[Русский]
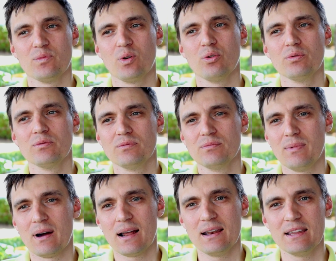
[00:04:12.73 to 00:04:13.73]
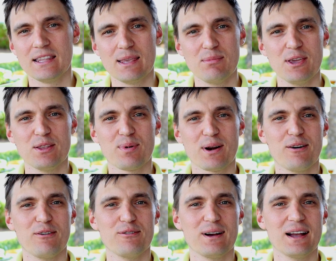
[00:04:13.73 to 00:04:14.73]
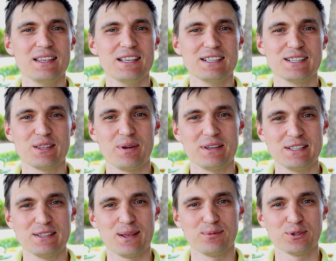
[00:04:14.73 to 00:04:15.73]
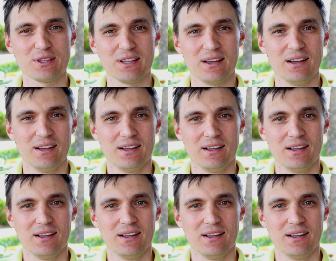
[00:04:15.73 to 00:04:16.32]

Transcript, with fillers: он морально не имеет права выходить из этой позиции, потому что